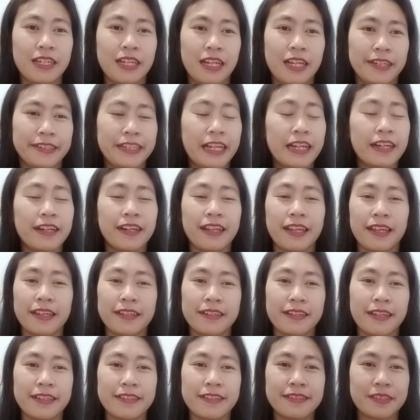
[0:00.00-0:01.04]
dan
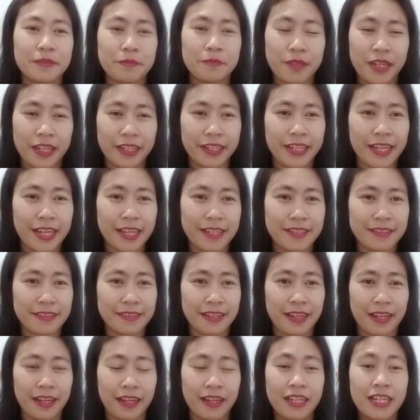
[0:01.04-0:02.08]
lain-lain
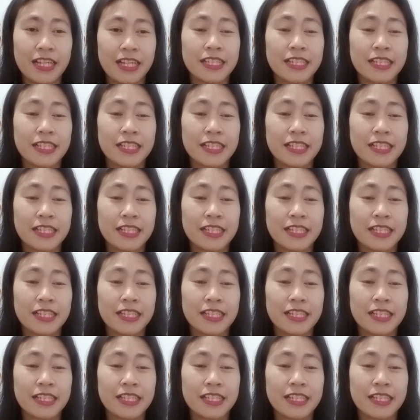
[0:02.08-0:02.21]
sebagainya.